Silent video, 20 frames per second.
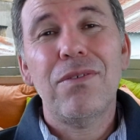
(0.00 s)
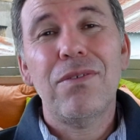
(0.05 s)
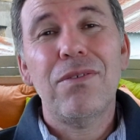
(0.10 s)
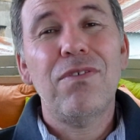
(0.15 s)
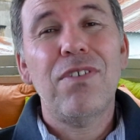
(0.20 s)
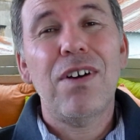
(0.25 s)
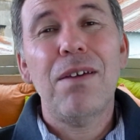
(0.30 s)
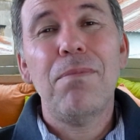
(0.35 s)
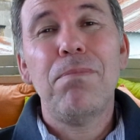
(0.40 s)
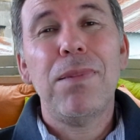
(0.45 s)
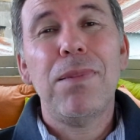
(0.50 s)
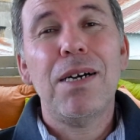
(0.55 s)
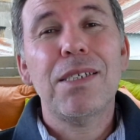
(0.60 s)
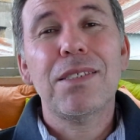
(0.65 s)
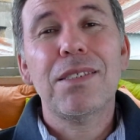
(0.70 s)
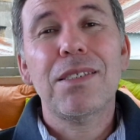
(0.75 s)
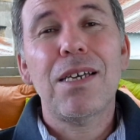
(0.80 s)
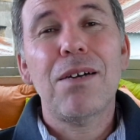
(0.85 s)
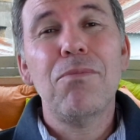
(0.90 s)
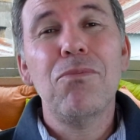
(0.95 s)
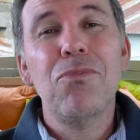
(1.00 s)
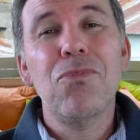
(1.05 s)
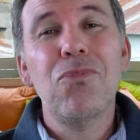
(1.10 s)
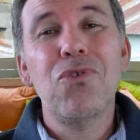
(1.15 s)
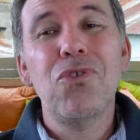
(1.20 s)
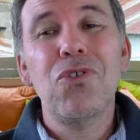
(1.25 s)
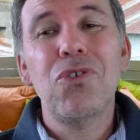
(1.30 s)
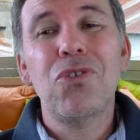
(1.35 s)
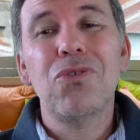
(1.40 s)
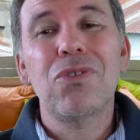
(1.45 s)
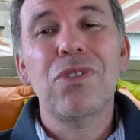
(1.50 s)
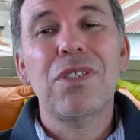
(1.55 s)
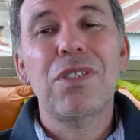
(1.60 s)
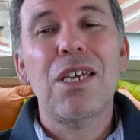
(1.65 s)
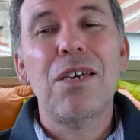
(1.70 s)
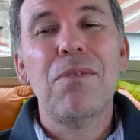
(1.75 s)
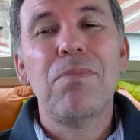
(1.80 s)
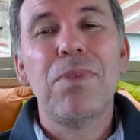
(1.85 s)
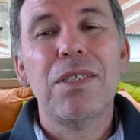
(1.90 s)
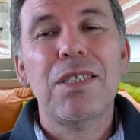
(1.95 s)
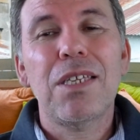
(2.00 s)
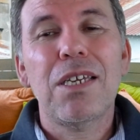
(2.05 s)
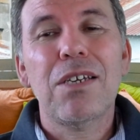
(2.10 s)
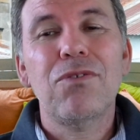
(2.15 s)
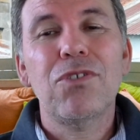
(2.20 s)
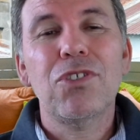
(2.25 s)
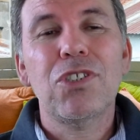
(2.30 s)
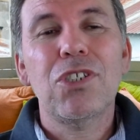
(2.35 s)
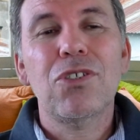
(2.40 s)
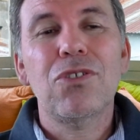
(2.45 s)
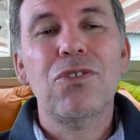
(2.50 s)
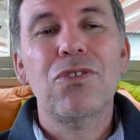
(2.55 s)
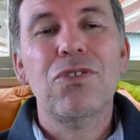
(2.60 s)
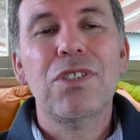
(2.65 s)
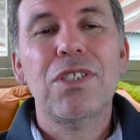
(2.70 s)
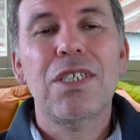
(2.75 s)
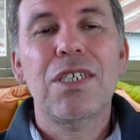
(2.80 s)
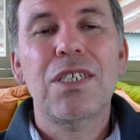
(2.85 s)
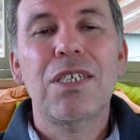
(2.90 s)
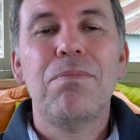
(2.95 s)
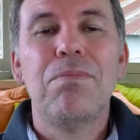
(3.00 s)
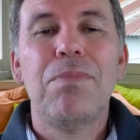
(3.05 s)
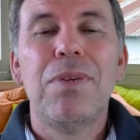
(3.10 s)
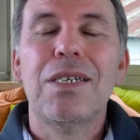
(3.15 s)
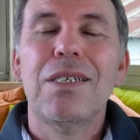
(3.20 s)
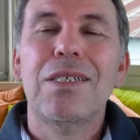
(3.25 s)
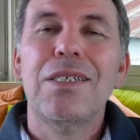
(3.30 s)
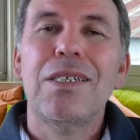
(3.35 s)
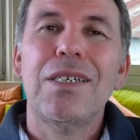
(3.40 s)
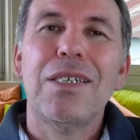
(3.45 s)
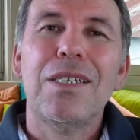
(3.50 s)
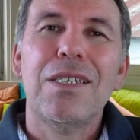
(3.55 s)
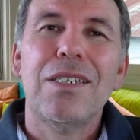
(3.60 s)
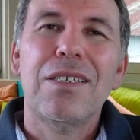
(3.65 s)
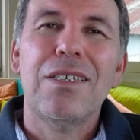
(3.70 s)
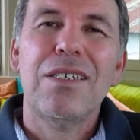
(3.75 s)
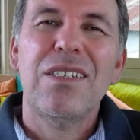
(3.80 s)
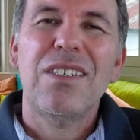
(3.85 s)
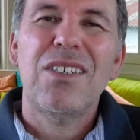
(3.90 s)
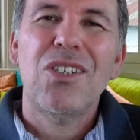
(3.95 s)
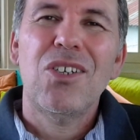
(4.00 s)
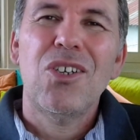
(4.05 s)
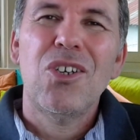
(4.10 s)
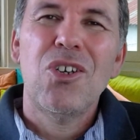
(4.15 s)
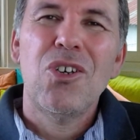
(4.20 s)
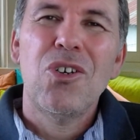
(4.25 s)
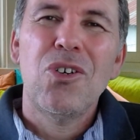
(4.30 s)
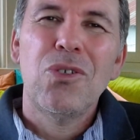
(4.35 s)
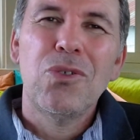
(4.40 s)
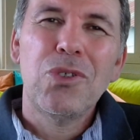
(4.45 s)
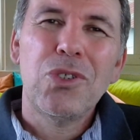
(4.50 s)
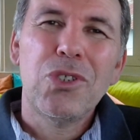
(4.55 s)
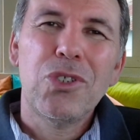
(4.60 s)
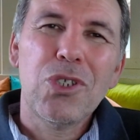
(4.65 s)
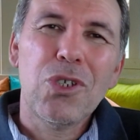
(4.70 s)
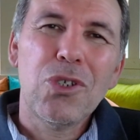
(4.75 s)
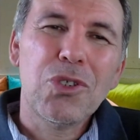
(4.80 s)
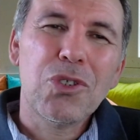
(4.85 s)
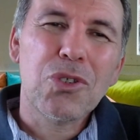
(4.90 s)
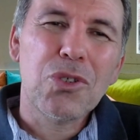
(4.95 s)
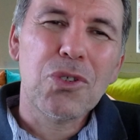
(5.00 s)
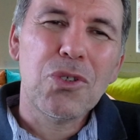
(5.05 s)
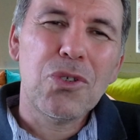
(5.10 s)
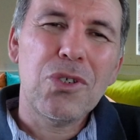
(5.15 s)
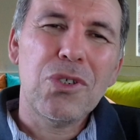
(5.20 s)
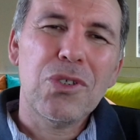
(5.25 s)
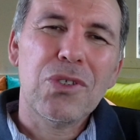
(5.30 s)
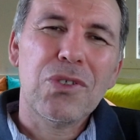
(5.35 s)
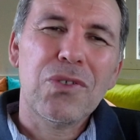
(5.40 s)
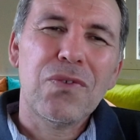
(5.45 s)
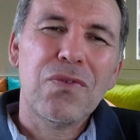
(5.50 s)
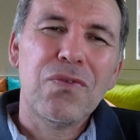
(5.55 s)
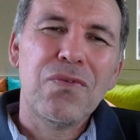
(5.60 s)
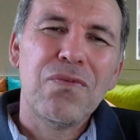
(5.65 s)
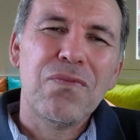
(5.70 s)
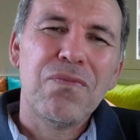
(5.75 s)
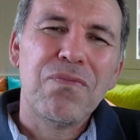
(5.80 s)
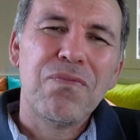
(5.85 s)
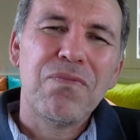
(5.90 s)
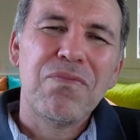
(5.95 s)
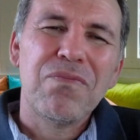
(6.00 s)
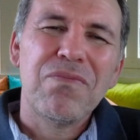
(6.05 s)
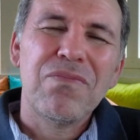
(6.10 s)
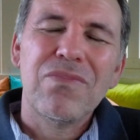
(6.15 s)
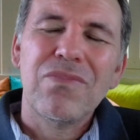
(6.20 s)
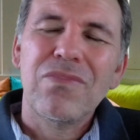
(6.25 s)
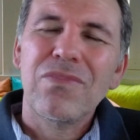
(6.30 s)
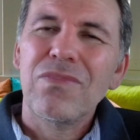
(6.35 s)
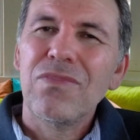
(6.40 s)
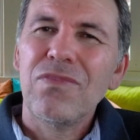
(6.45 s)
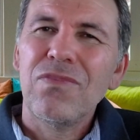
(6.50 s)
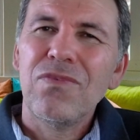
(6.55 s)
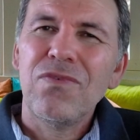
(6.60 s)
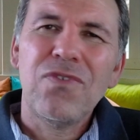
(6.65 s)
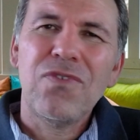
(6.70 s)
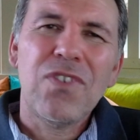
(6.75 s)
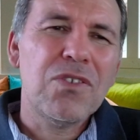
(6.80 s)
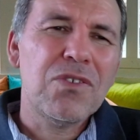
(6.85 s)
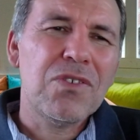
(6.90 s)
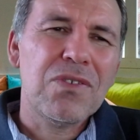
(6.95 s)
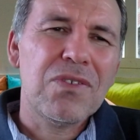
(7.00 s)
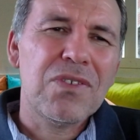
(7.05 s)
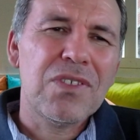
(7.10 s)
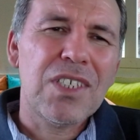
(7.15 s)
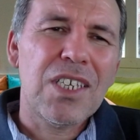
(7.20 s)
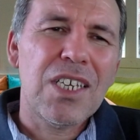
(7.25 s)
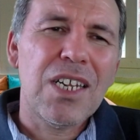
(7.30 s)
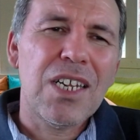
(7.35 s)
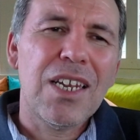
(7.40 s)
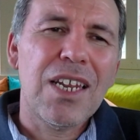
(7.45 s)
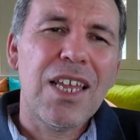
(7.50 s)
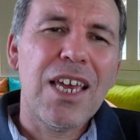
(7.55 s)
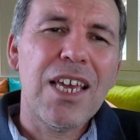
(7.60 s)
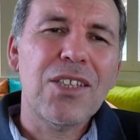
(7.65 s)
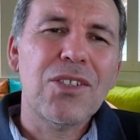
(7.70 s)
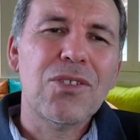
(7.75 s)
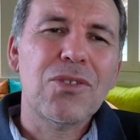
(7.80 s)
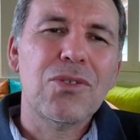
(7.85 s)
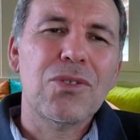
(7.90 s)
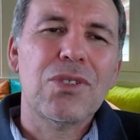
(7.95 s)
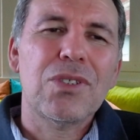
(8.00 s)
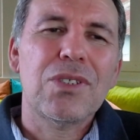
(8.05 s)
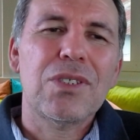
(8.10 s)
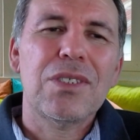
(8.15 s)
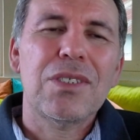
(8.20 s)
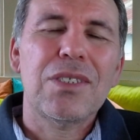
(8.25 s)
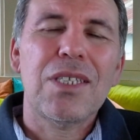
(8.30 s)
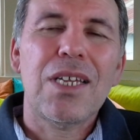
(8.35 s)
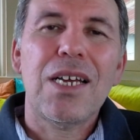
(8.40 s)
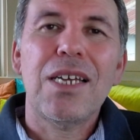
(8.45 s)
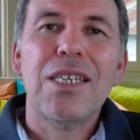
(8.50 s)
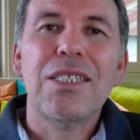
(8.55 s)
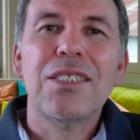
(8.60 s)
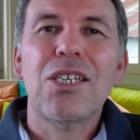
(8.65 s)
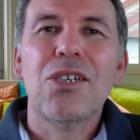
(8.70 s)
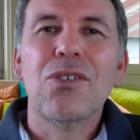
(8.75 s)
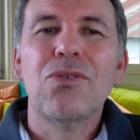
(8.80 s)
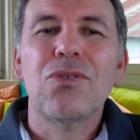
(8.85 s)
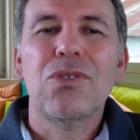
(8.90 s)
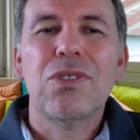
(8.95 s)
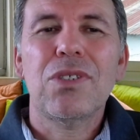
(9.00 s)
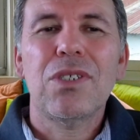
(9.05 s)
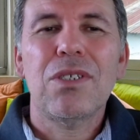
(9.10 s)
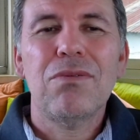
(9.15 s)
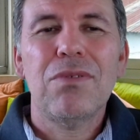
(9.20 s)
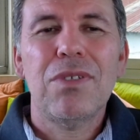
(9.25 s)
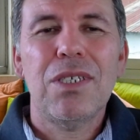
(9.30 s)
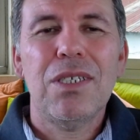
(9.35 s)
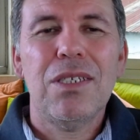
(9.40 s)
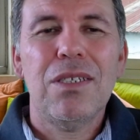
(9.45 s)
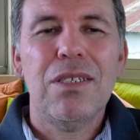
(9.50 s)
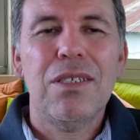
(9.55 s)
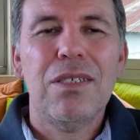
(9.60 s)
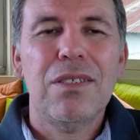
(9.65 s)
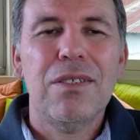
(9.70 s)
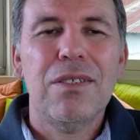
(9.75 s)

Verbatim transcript: vai passar muito tempo até que você consiga pagar. Os seus sonhos vão ser lentos na execução dele.